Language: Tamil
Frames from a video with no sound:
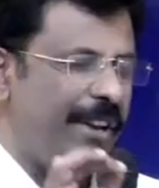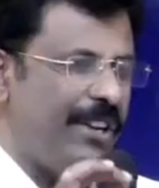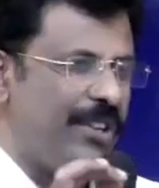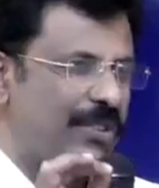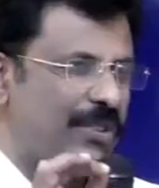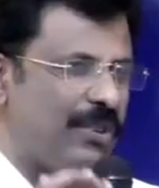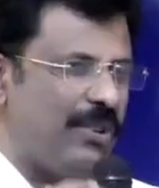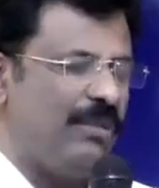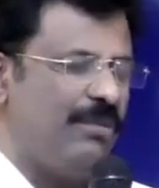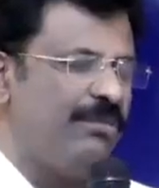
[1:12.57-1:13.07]

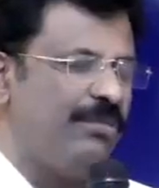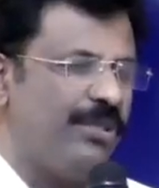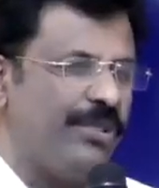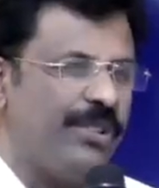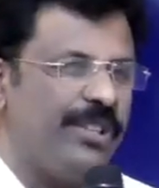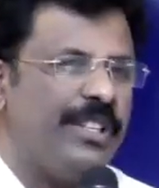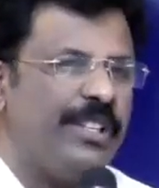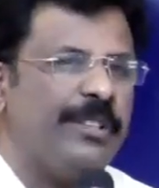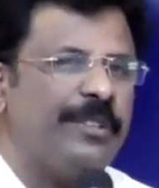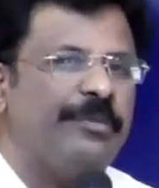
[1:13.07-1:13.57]
அப்படின்னு
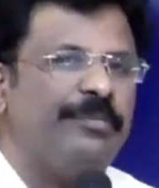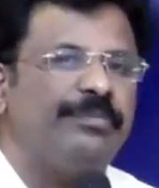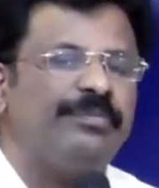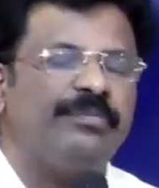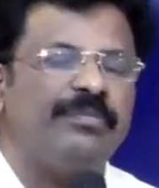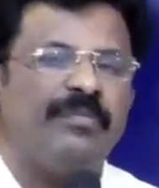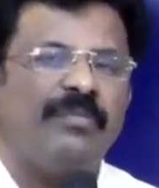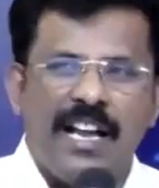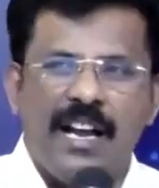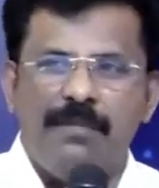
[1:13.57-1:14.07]
சொல்லும்போது
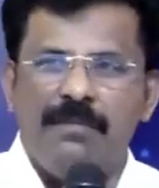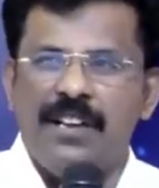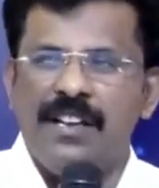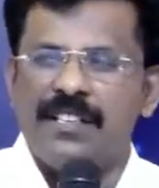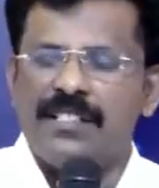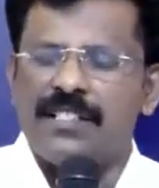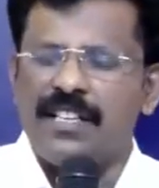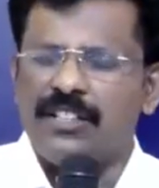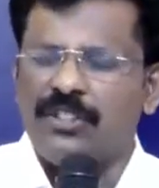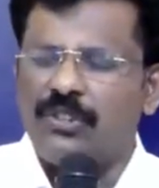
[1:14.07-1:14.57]
நாம்
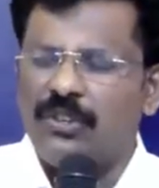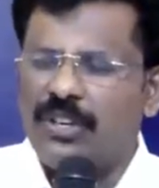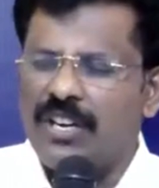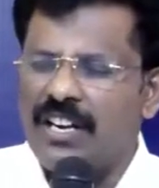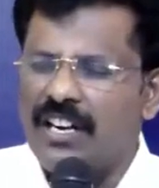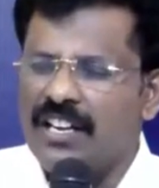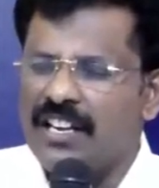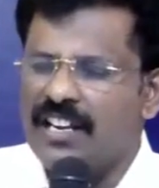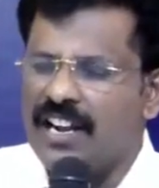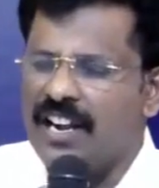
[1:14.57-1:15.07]

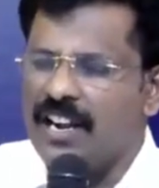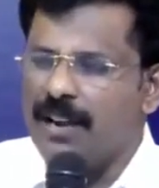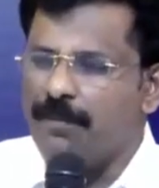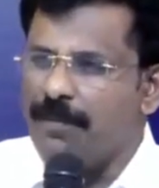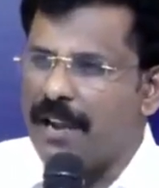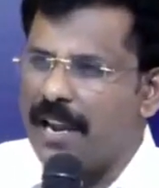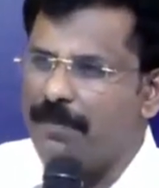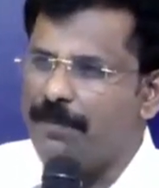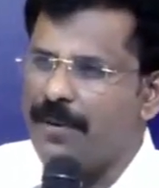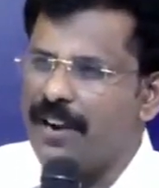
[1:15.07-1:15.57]
சத்துருக்களுக்காக
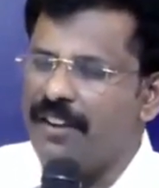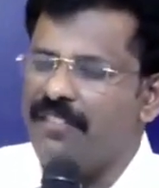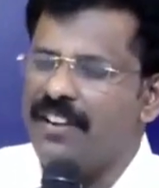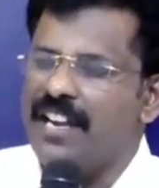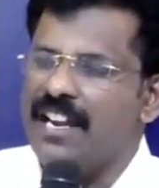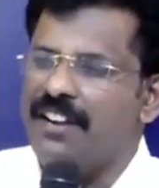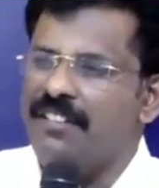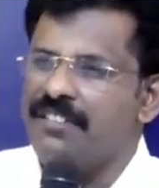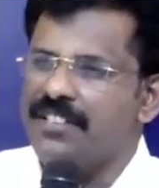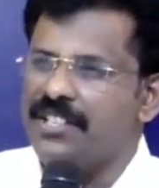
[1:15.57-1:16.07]
பயப்பட
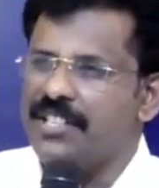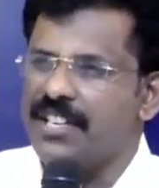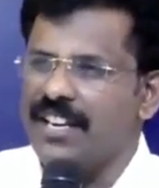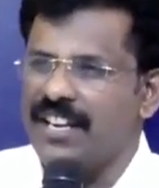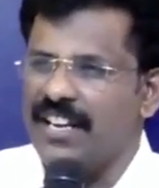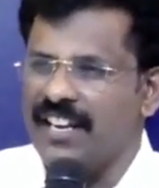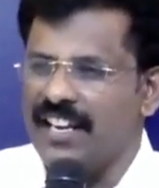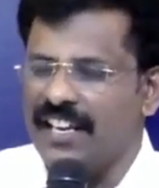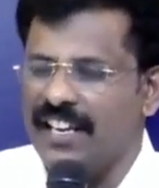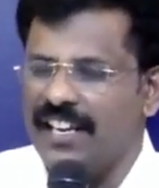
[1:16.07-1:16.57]
வேண்டிய
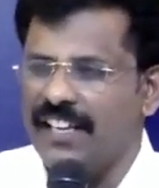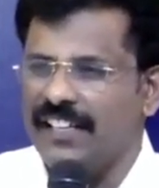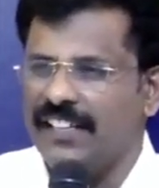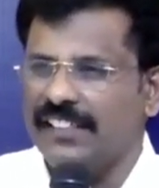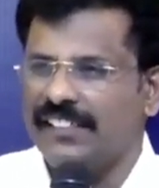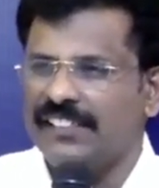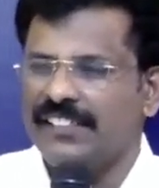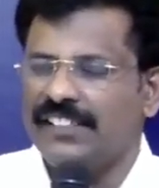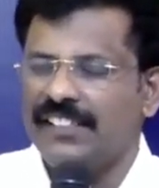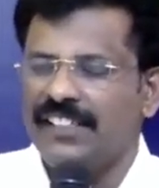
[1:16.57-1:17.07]
அவசியம் இல்லை
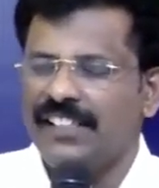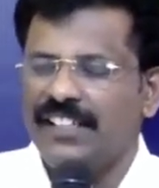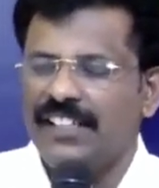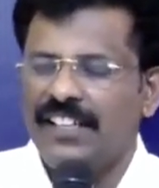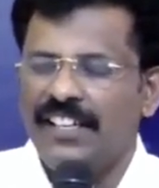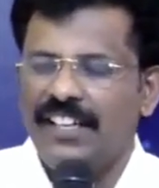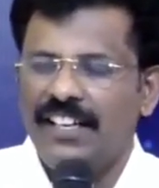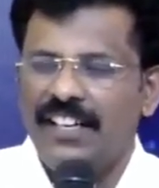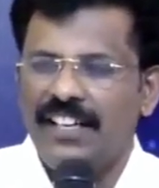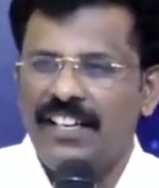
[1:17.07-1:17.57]

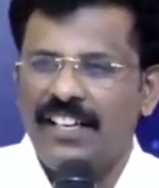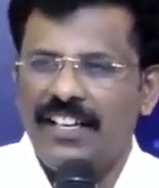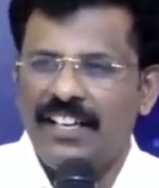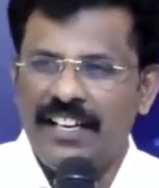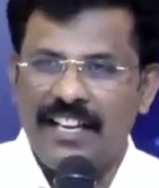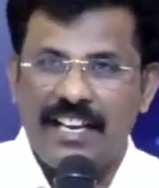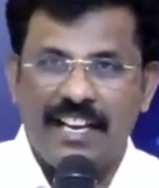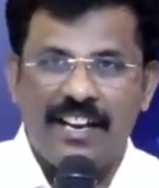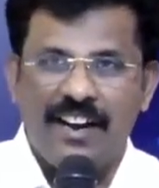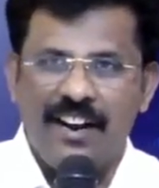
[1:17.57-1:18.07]

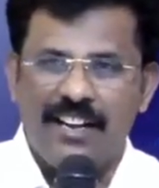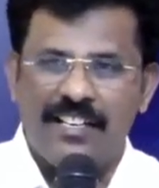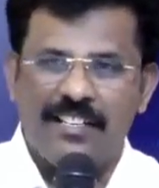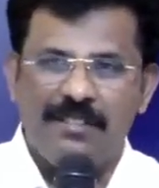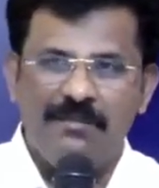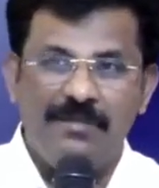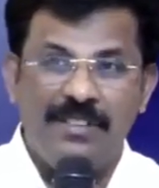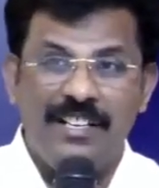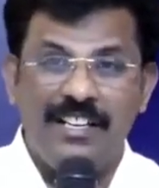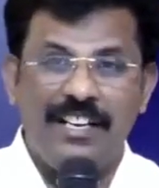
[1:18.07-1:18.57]
இங்கே
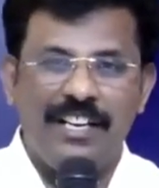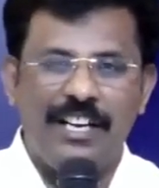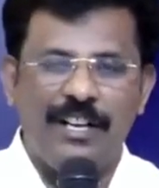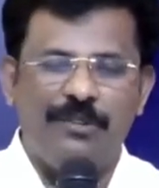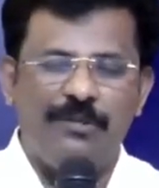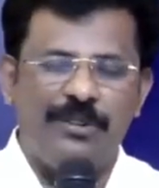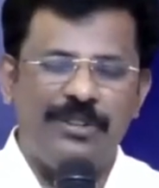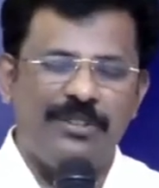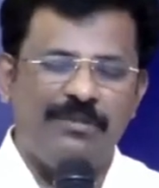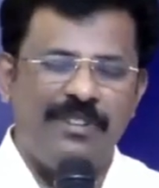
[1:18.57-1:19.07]
காட்டு
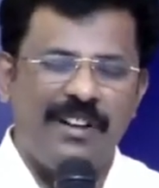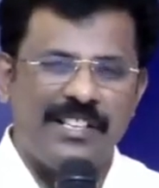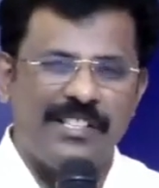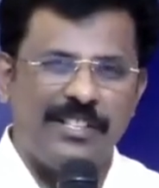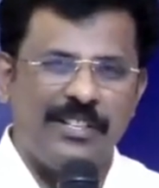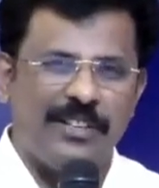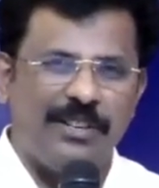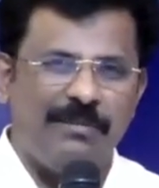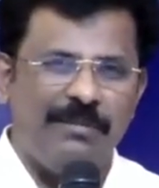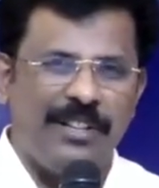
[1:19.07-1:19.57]
மிருகங்களை குறித்து
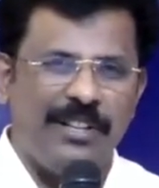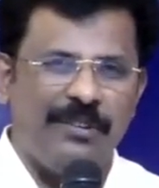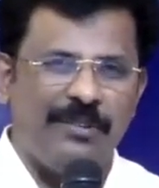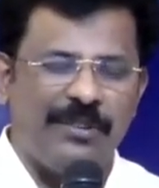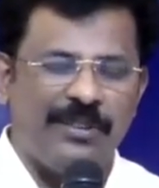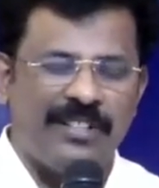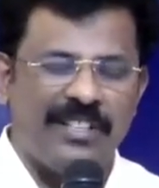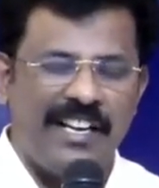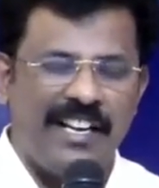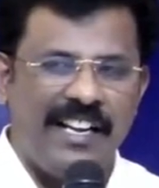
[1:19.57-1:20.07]
வாசிக்கிறோம் அதை
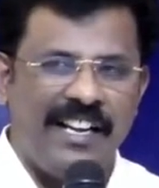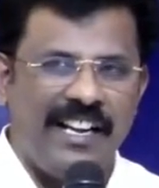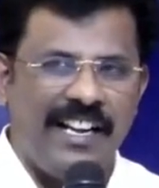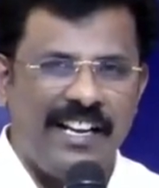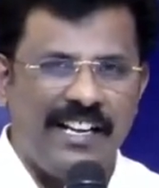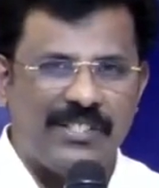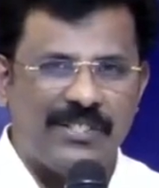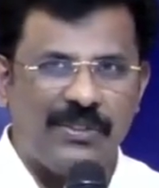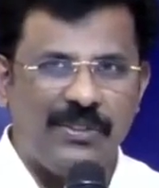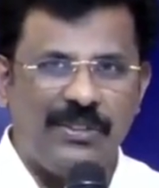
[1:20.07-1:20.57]
குறித்து நான்
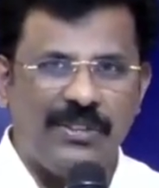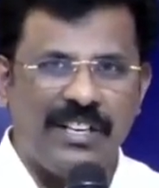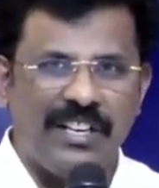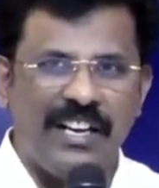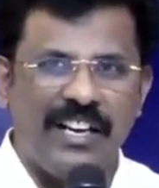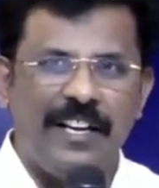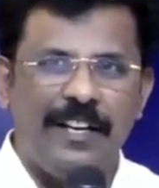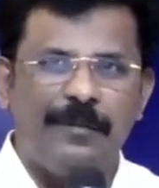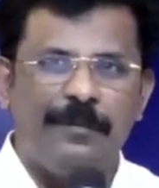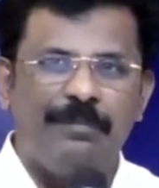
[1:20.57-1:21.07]
இடையில்
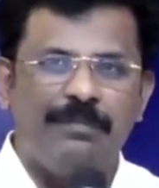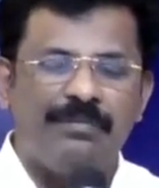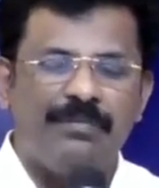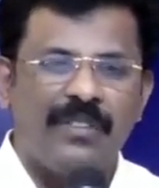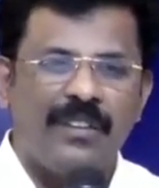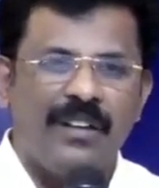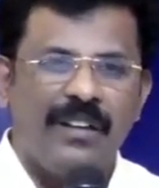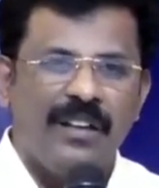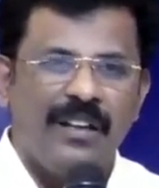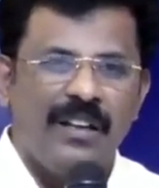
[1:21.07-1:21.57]
சொல்லுகிறேன்
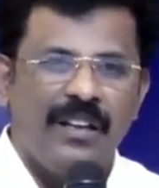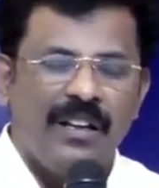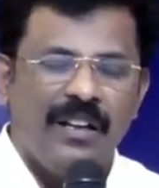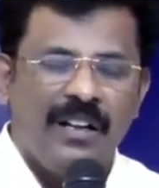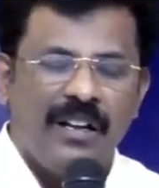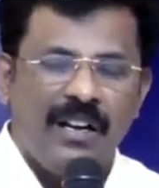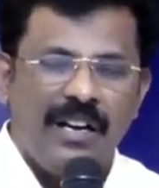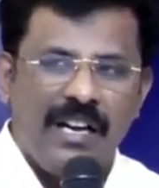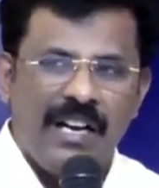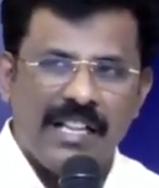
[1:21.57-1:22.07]

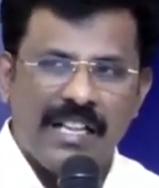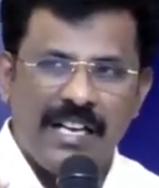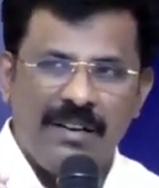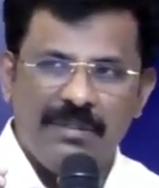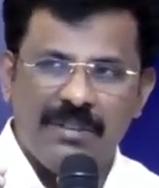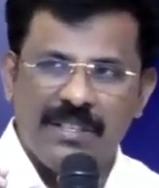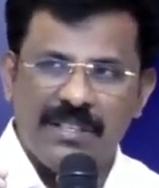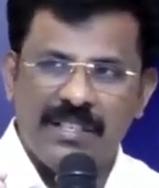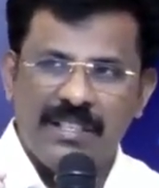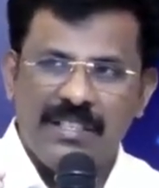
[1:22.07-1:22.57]

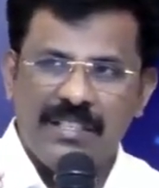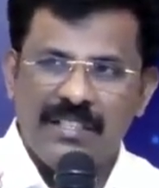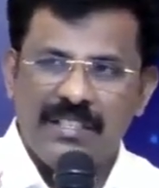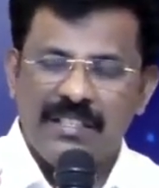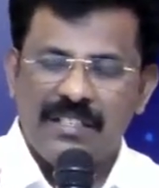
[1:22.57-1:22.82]
அதாவது